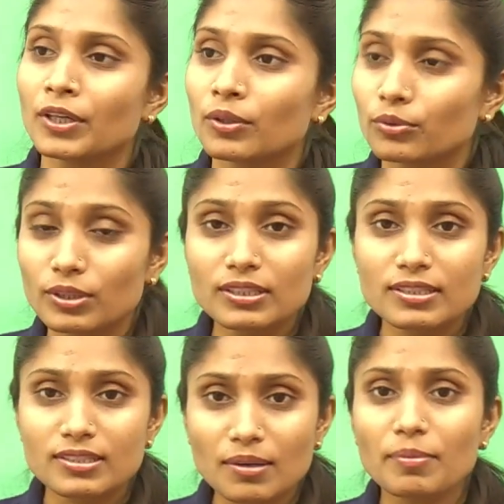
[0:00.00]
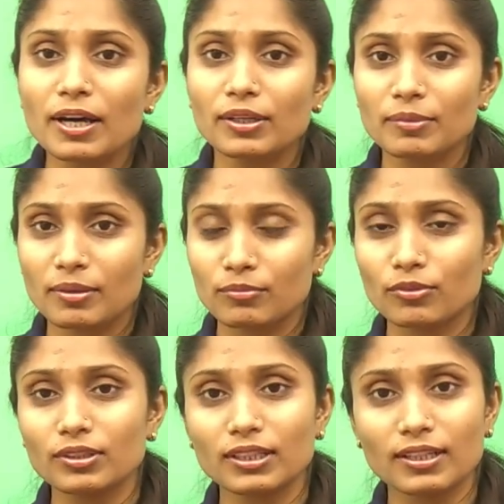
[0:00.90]
तो इन सब बारे में हम लोगों
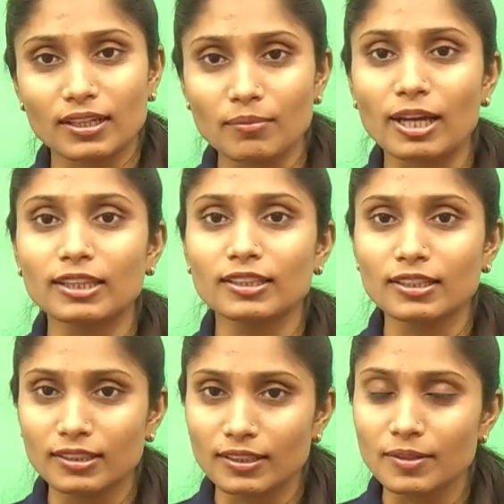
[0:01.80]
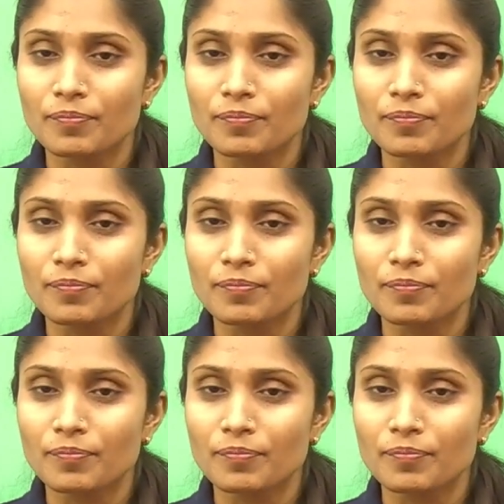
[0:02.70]
ने कल बात की थी